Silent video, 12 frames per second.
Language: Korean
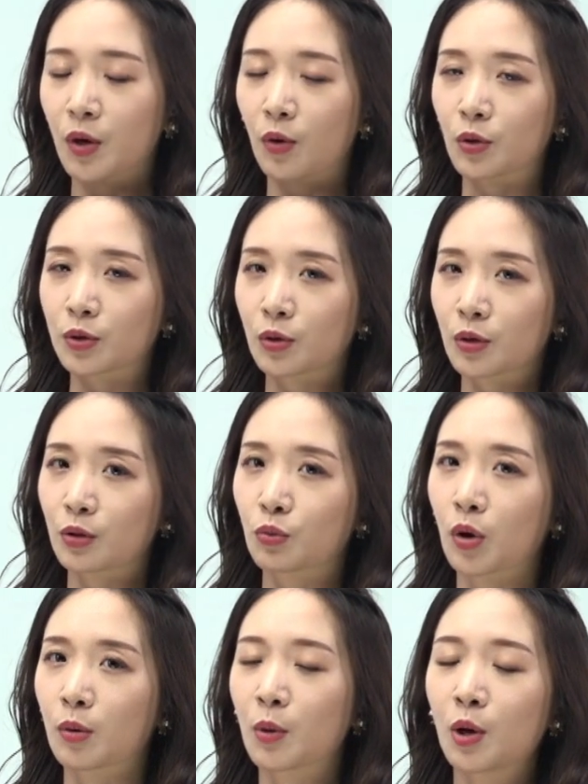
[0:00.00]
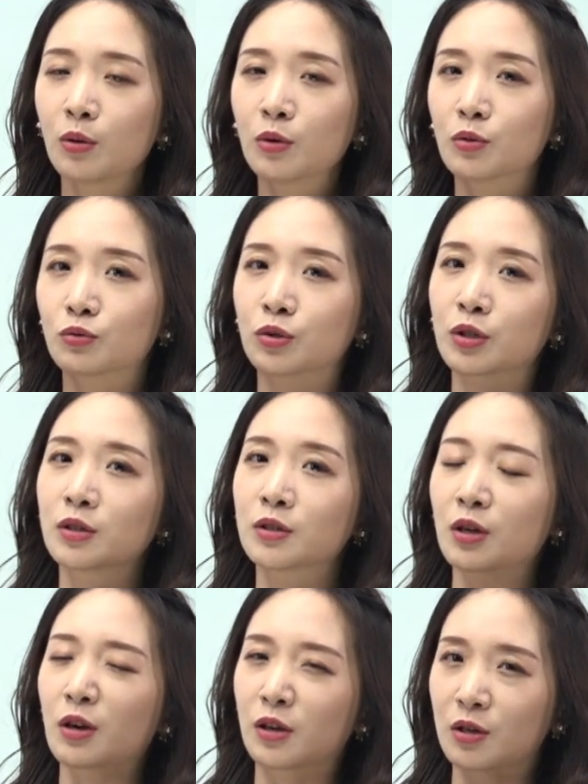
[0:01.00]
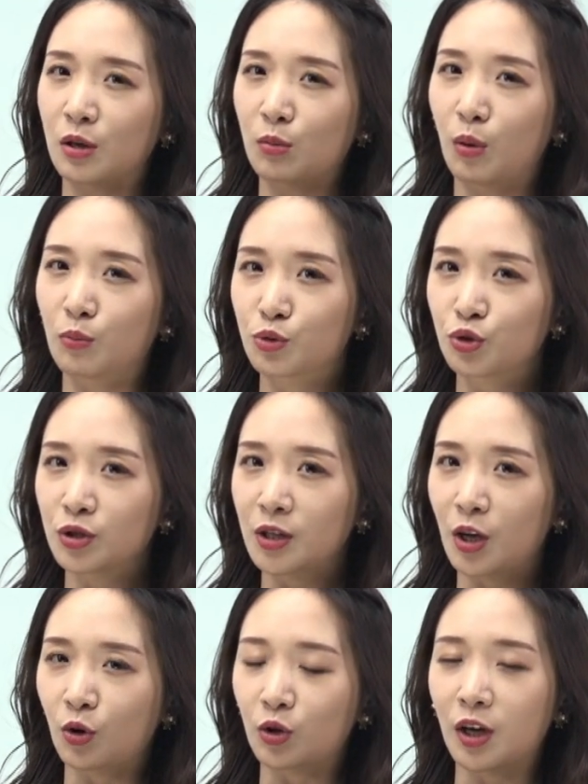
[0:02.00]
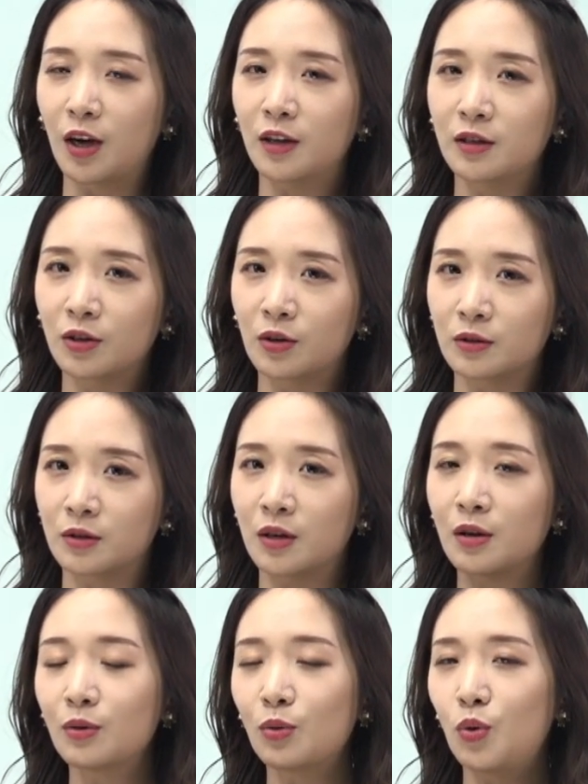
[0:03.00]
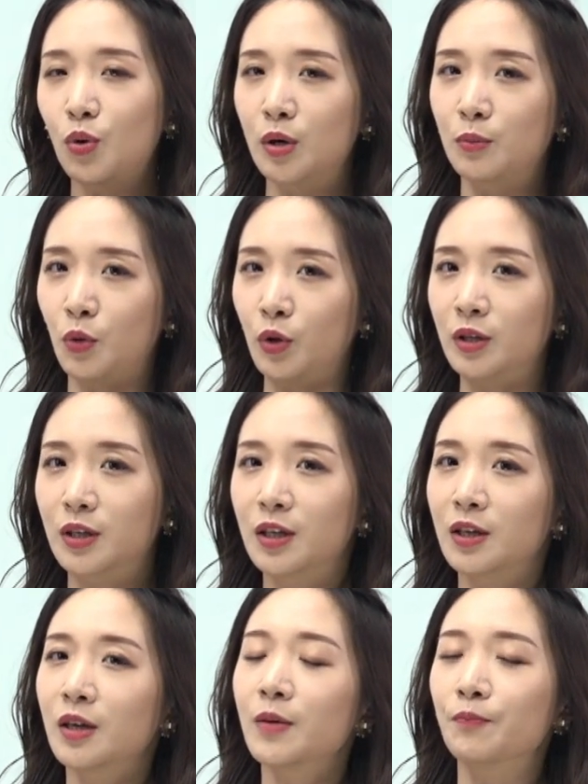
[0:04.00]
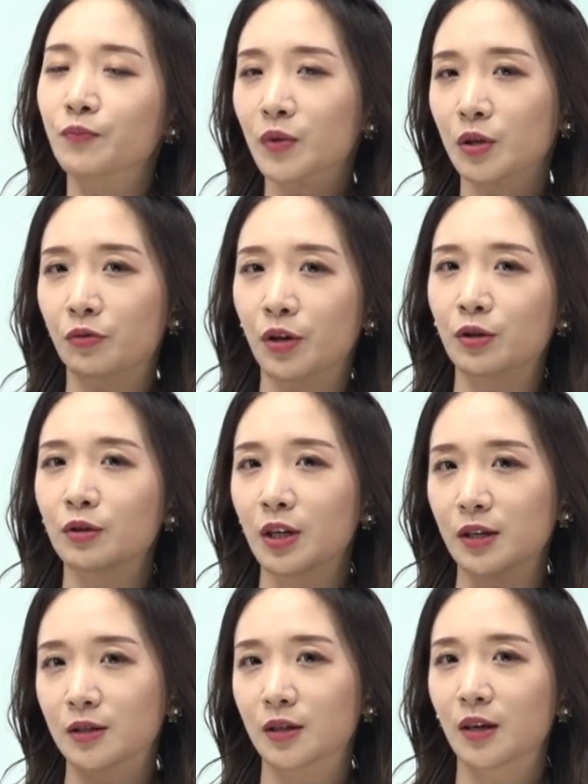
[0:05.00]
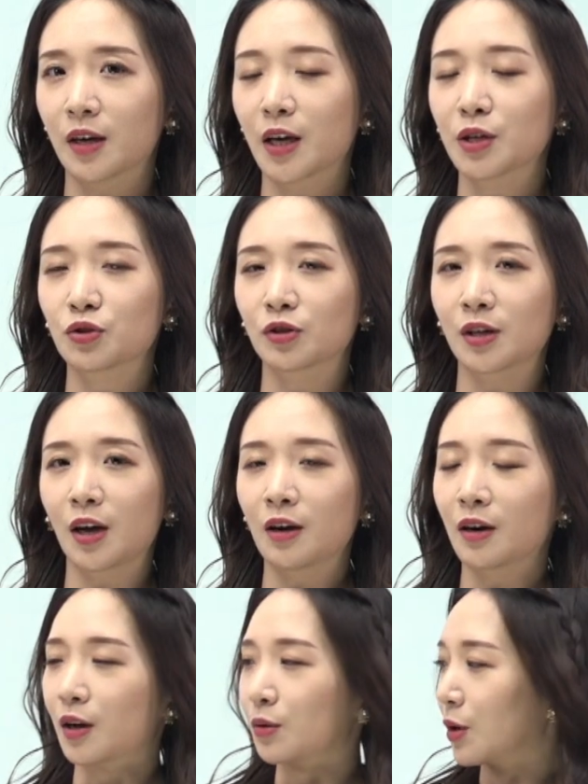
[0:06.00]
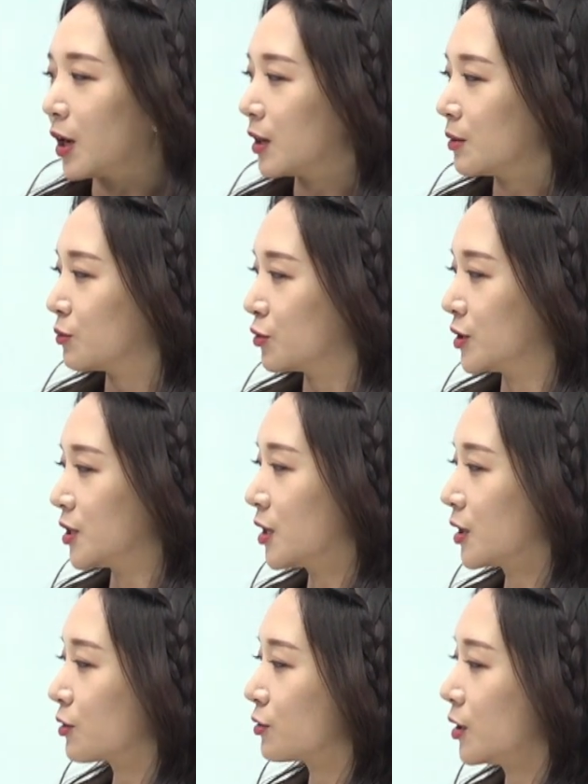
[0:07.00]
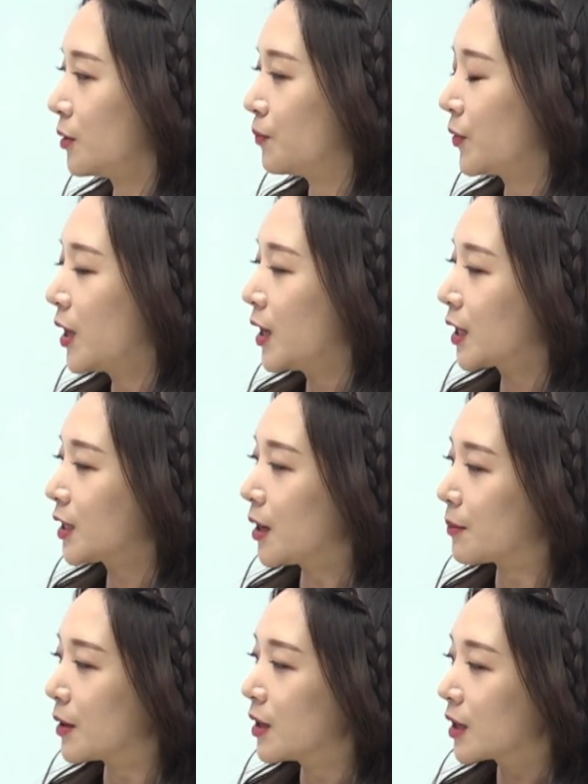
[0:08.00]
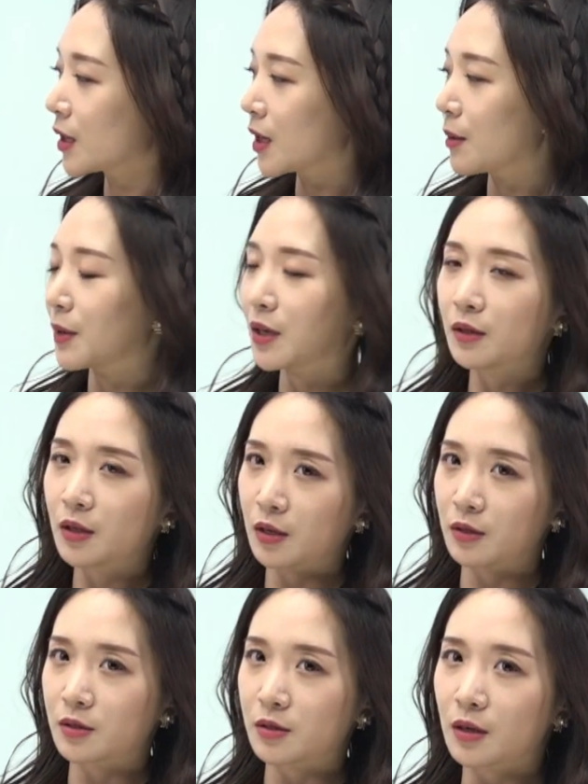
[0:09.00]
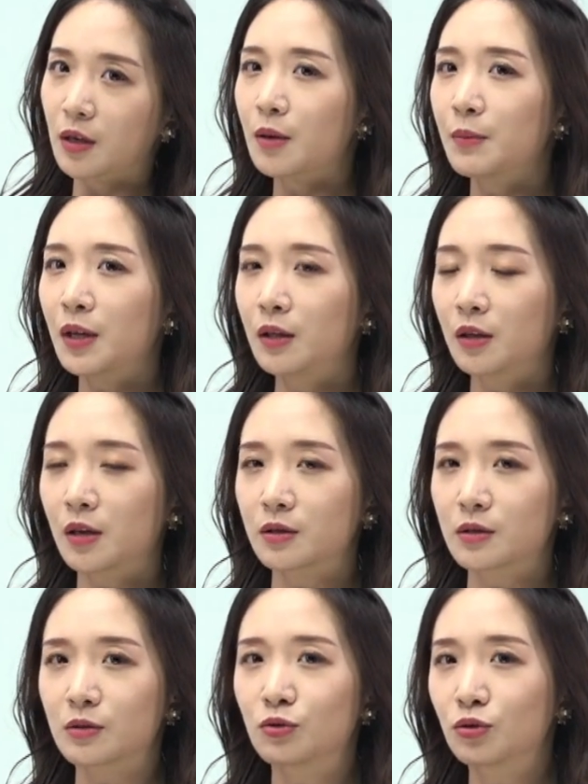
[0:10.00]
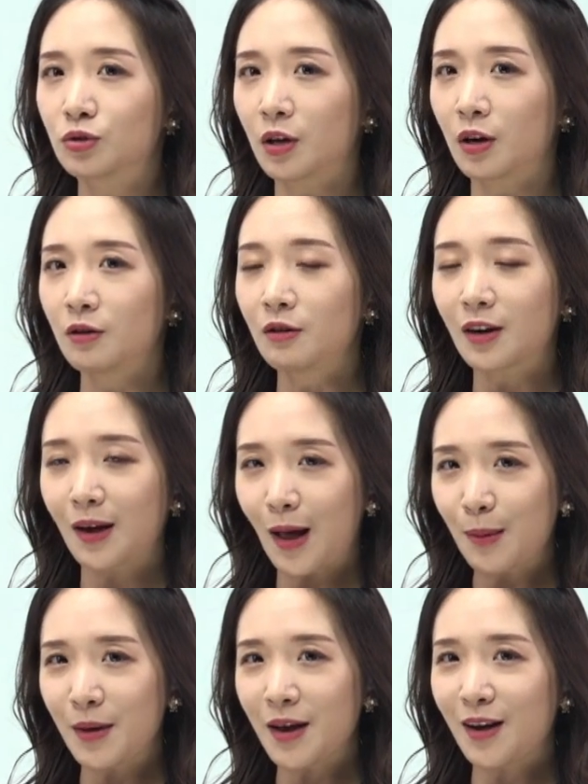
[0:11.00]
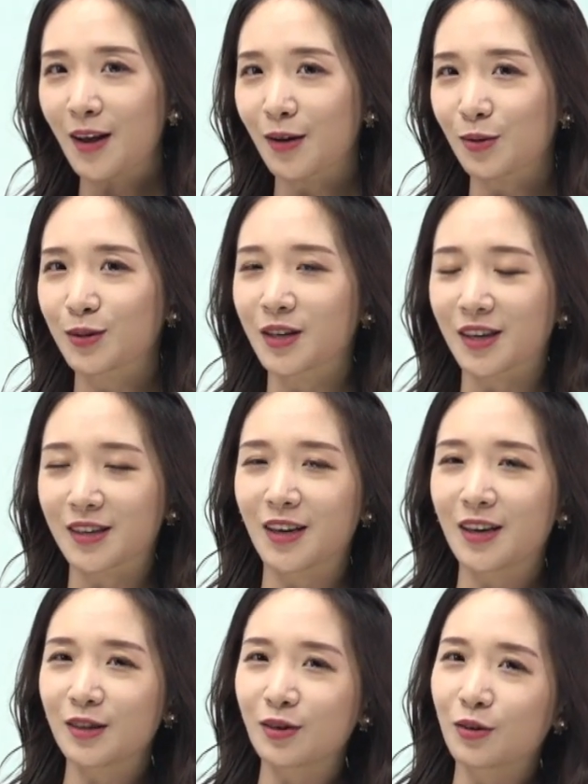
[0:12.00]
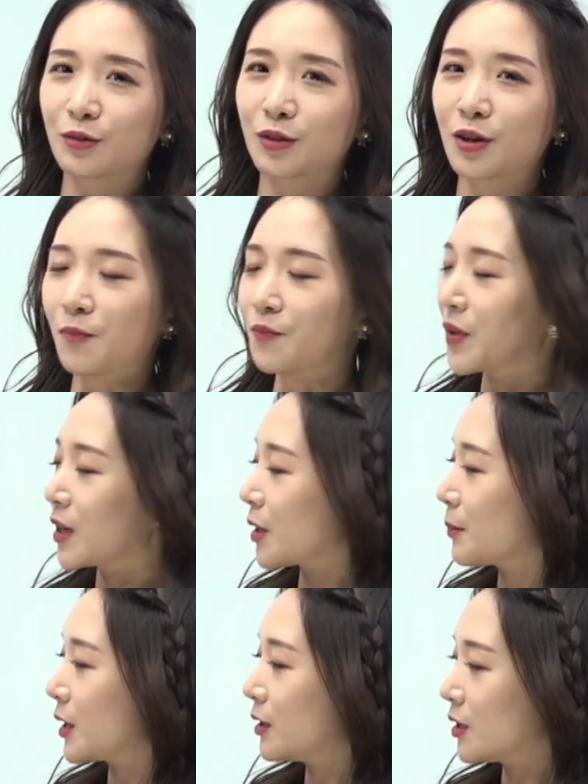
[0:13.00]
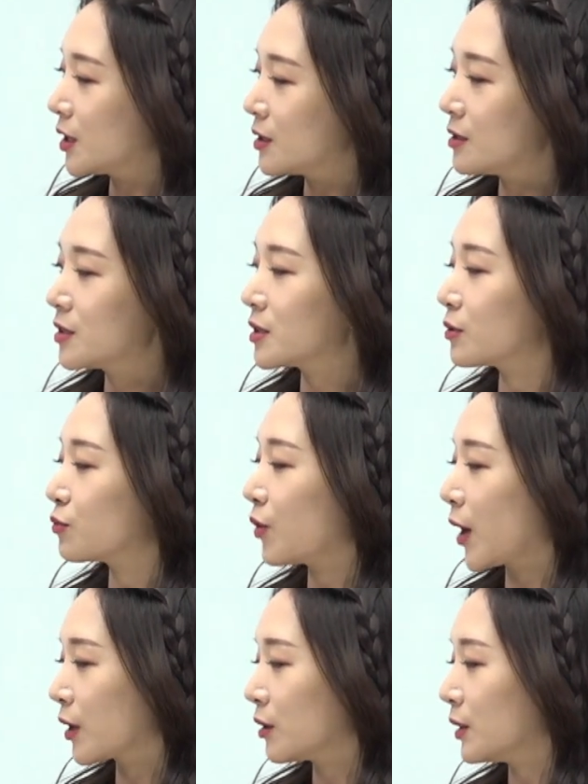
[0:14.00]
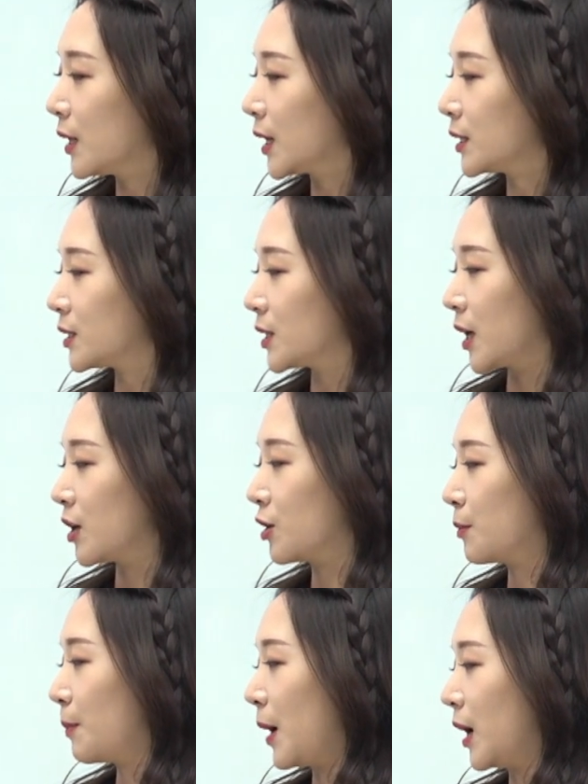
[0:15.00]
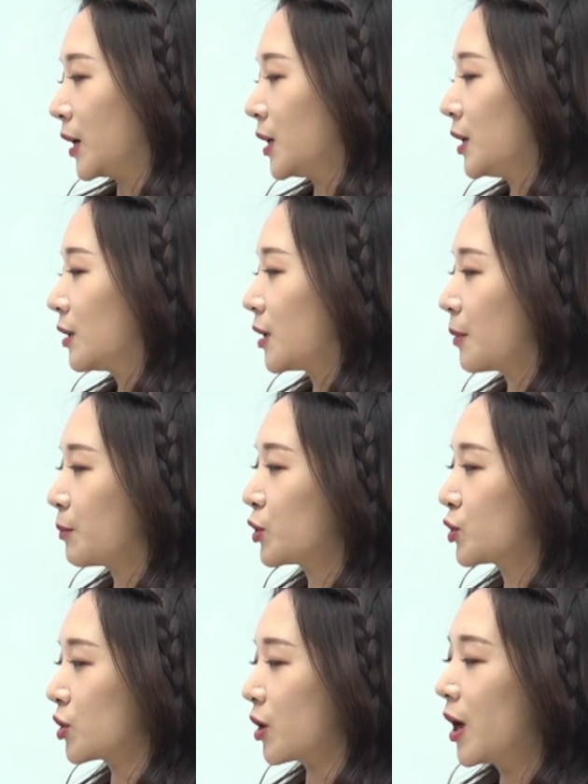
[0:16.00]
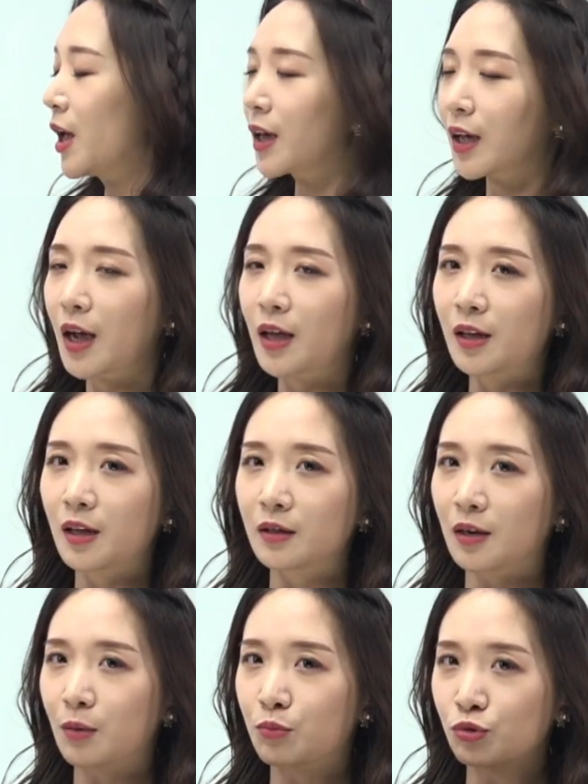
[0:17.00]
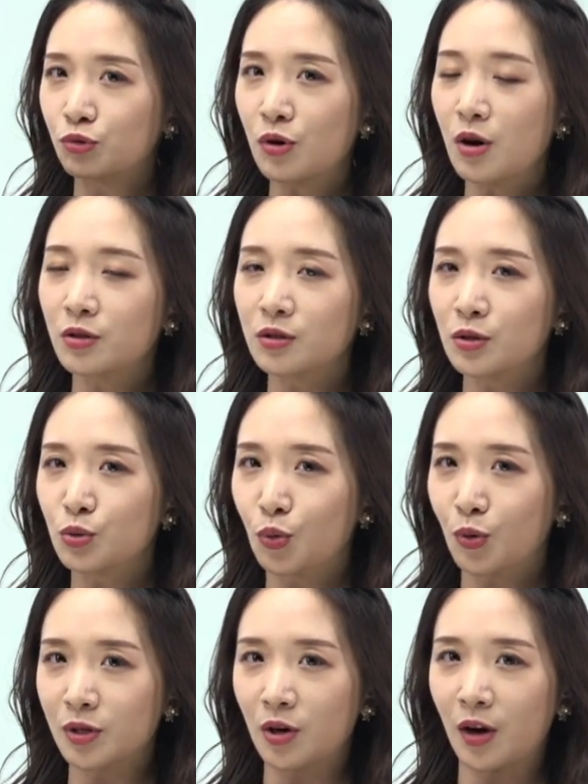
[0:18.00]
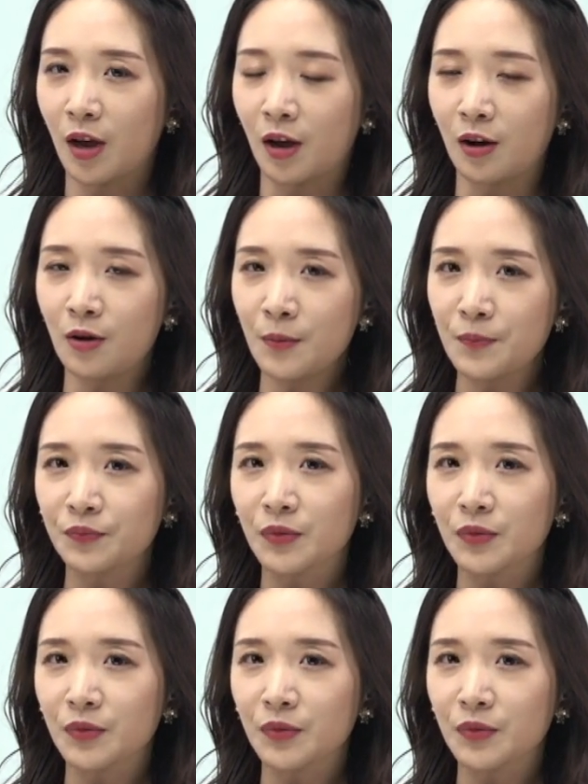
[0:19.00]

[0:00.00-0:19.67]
어떻게 되면 우리 신체가 기능을 멈춘다거나 하는 것들이 호르몬이 regulate 해준다라고 하는 문장이고요. 그 다음 Chameleons, chameleons 누구예요? 카멜레온 얘기하는 거고요. Chameleons regulate their body temperature. 걔네들의 무엇을 조절해요?